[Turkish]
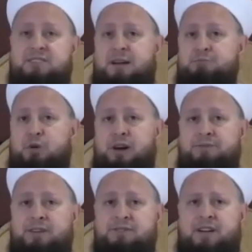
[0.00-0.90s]
İslam
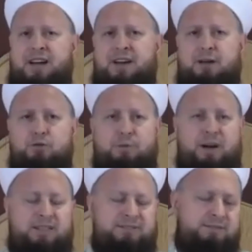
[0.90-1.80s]
coğrafyası kan ağlıyor
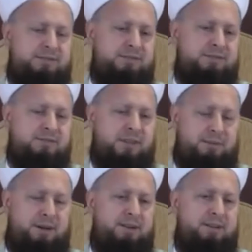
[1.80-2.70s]
bakın.
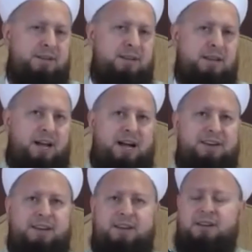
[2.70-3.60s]
Değil mi?
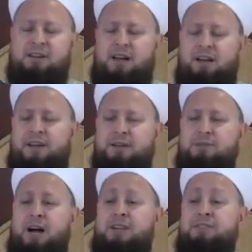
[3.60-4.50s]
Yani
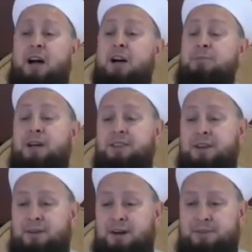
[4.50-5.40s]
efendim kan akmaya
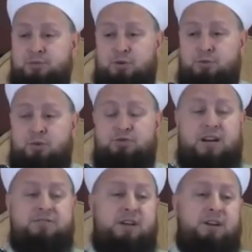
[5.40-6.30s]
devam ediyor.
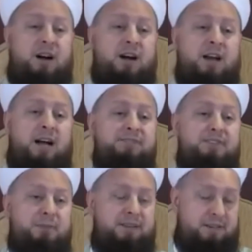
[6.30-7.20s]
Gözyaşları hala
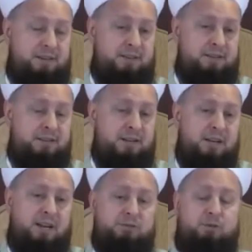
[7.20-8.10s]
dinmedi.
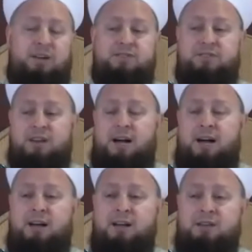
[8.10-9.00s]
E,
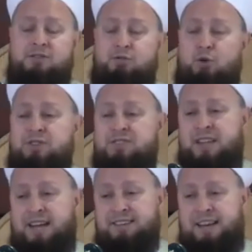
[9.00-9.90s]
dolayısıyla
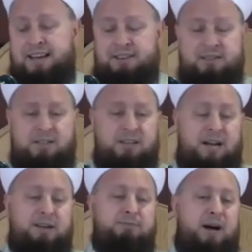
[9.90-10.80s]
Siyonistler de
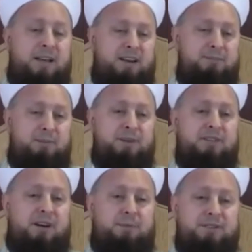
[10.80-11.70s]
yani bayram
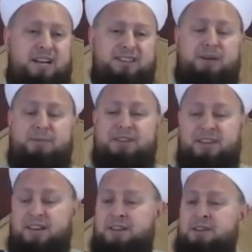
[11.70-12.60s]
demedi, Ramazan
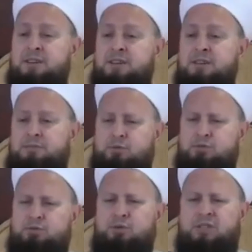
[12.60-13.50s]
demedi.
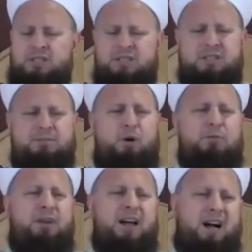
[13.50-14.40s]
Vurdu, kırdı,
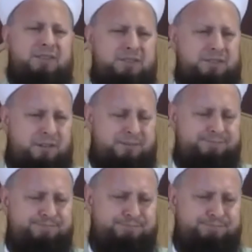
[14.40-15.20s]
bomba yağdırdı.